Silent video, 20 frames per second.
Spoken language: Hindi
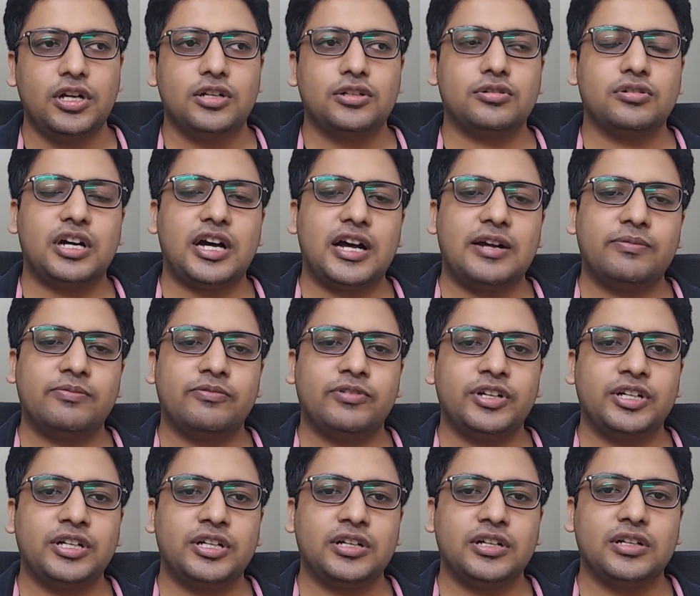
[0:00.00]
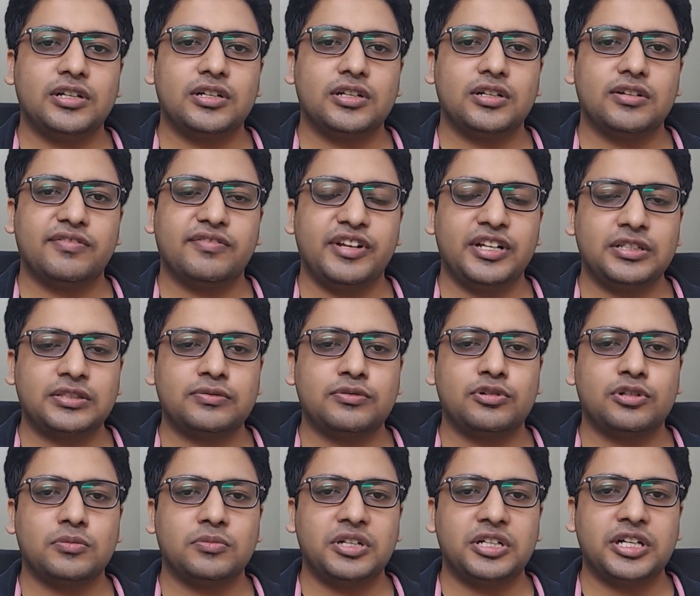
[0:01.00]
तो आप फिर फेज़
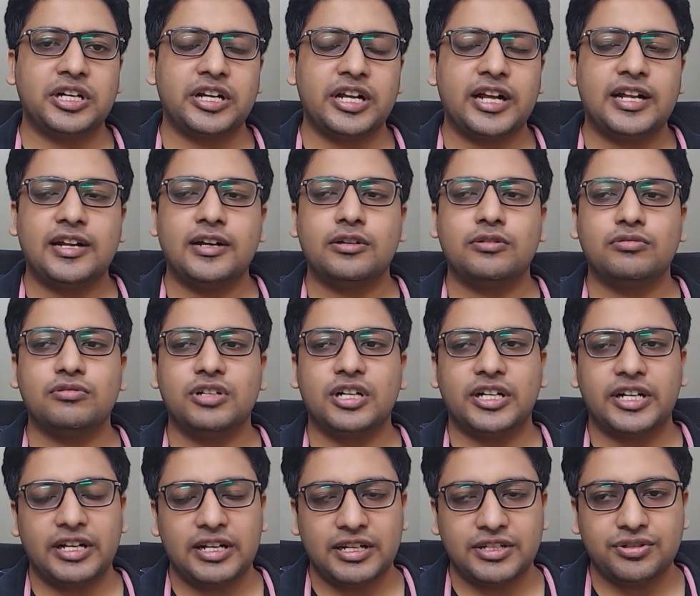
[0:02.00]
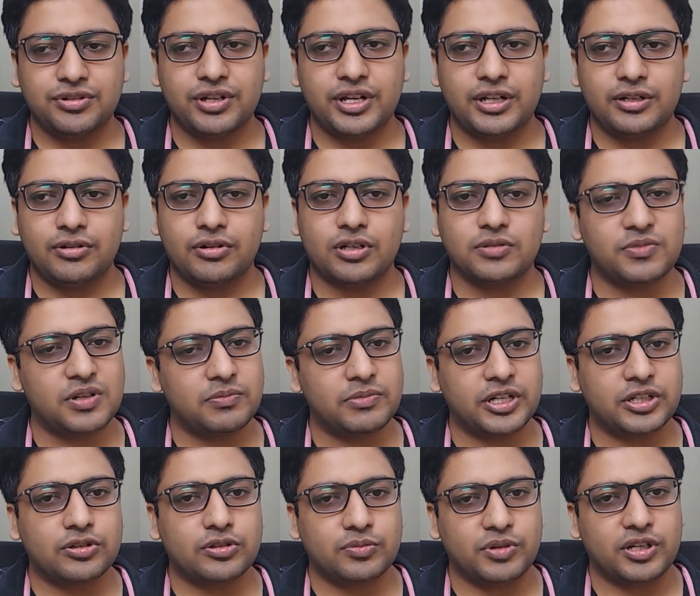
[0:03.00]
फोर में रिठाला टू नरेला जो है नॉर्मल
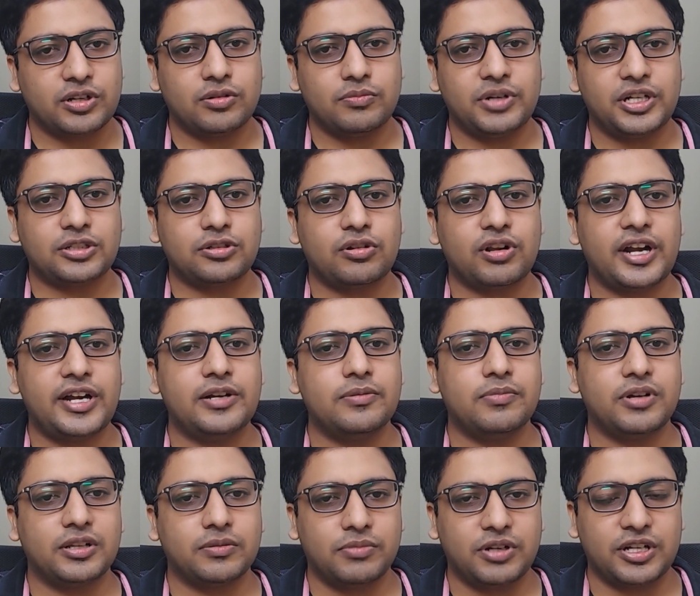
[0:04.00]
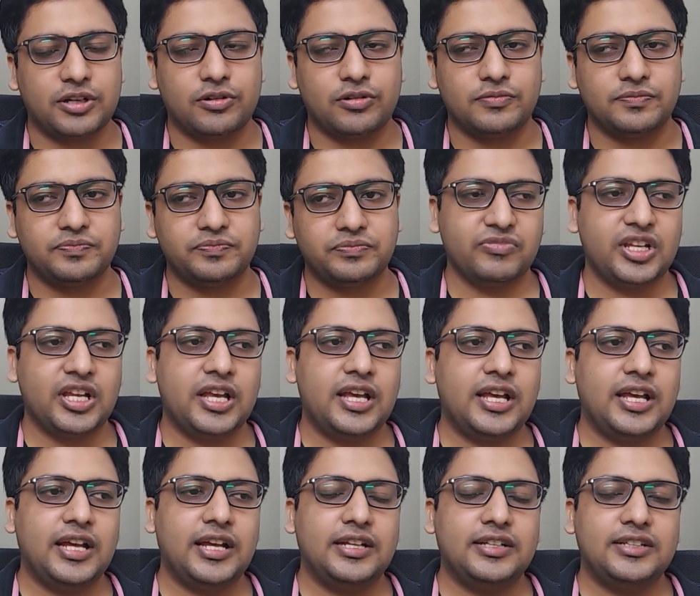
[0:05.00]
मेट्रो बनाओ मेट्रो लाइट बंद बनाओ
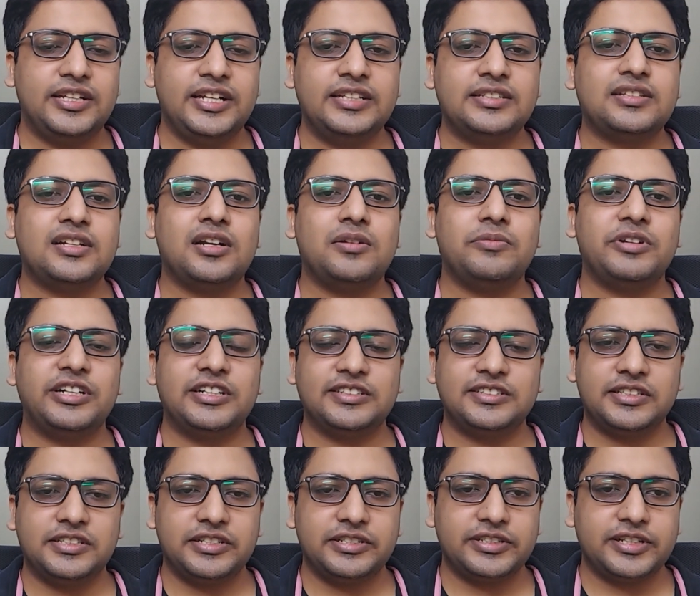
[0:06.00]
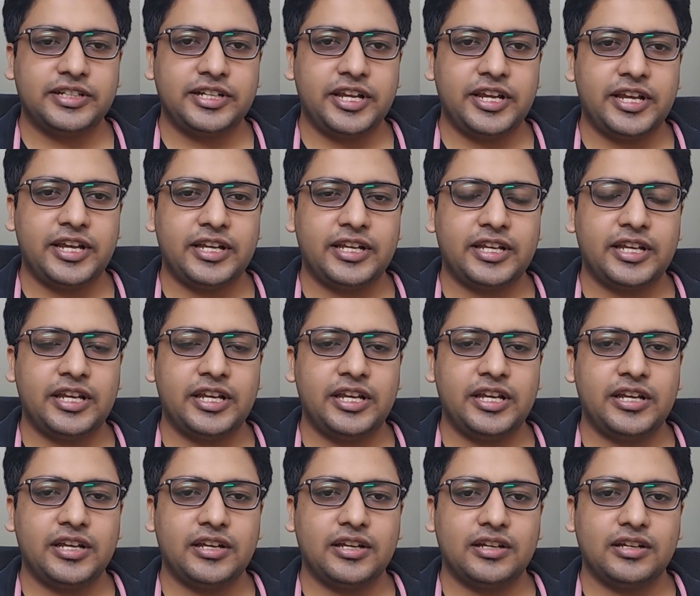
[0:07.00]
तीसरा मेरा सजेशन ये है कि
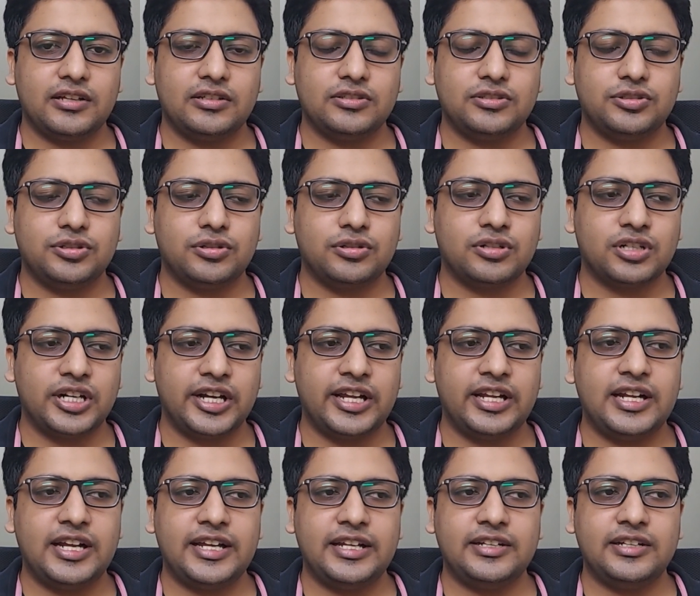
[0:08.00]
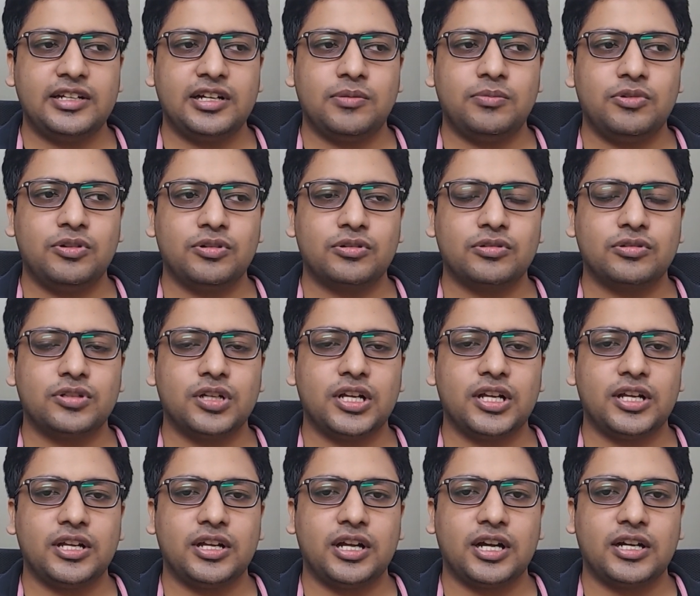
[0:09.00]
जो ग्रे लाइन हम लोग
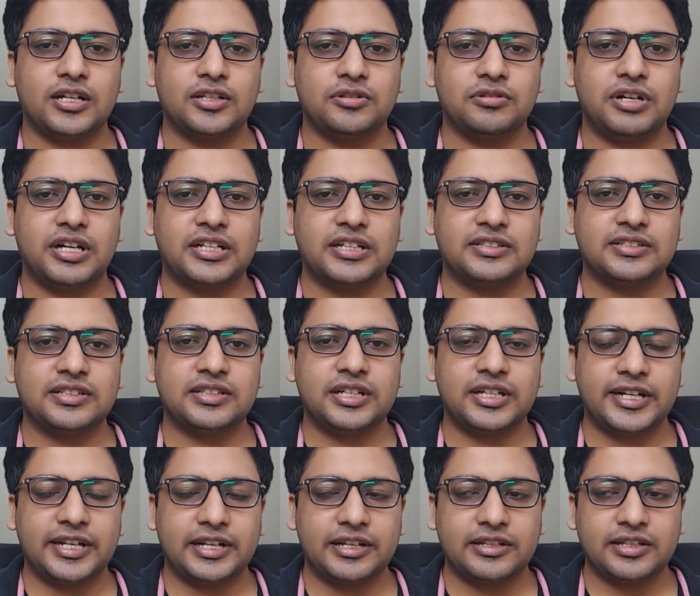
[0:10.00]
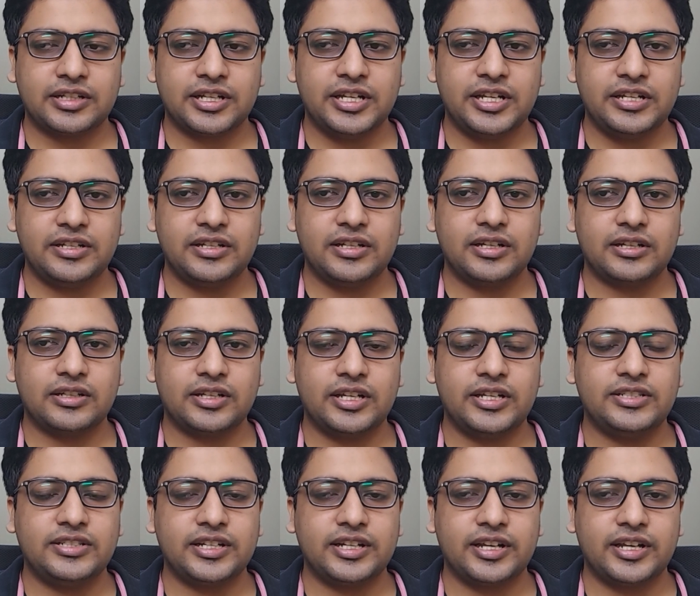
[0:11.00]
अगर द्वारका से नरेला तक
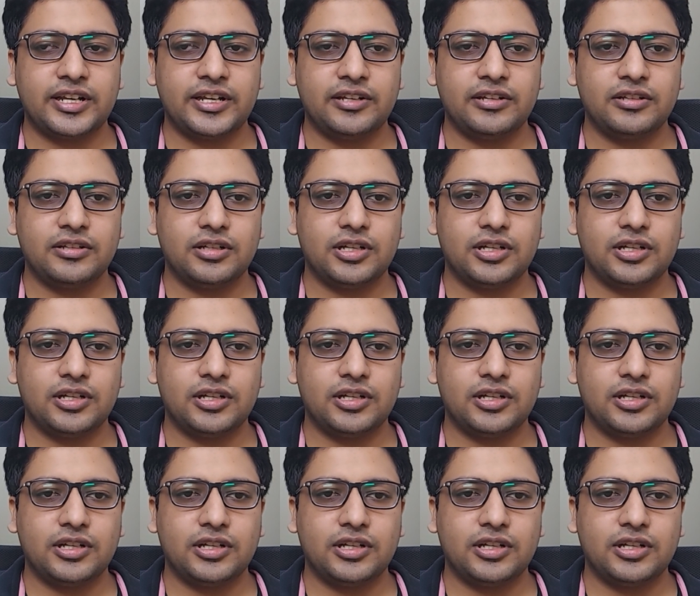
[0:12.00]
खींचेंगे